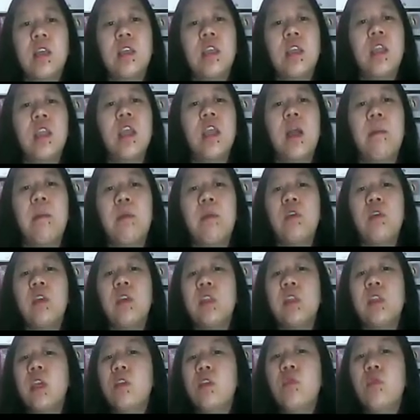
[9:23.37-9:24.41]
Jadi nggak perlu
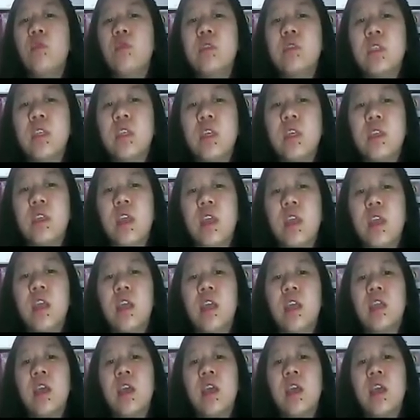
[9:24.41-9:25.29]
kita induksi, ya